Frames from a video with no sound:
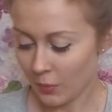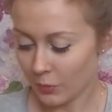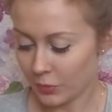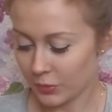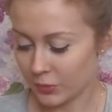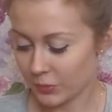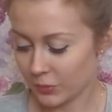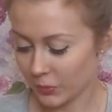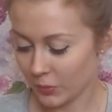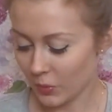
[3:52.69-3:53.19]
po
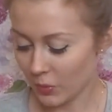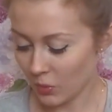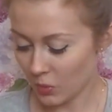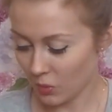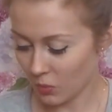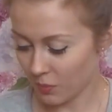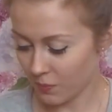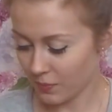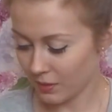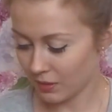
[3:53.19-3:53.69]
prostu
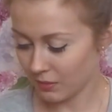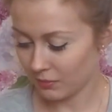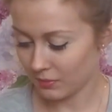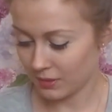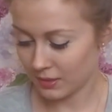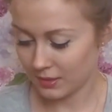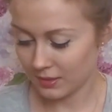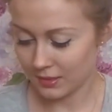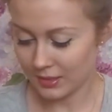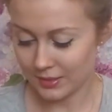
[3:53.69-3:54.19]
kupili
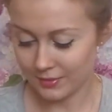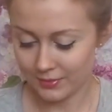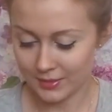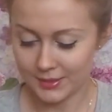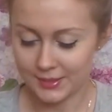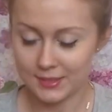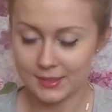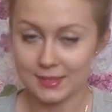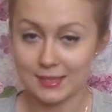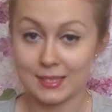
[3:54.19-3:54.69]
mi
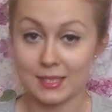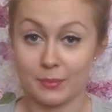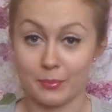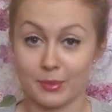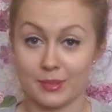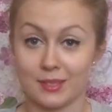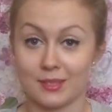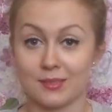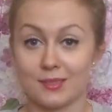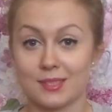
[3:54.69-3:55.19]
rewelacyjne
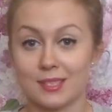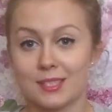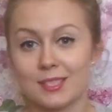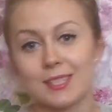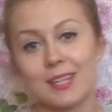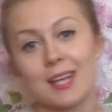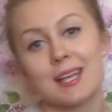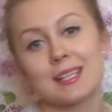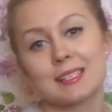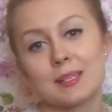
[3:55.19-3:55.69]
skarpetki. To
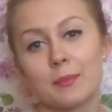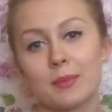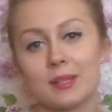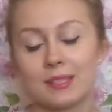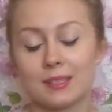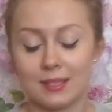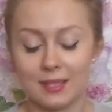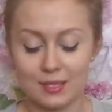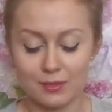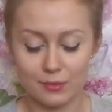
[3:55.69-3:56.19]
znaczy ja je
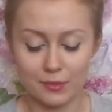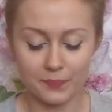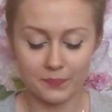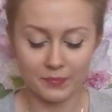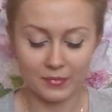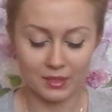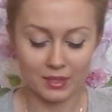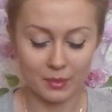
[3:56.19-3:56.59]
sama znalazłam.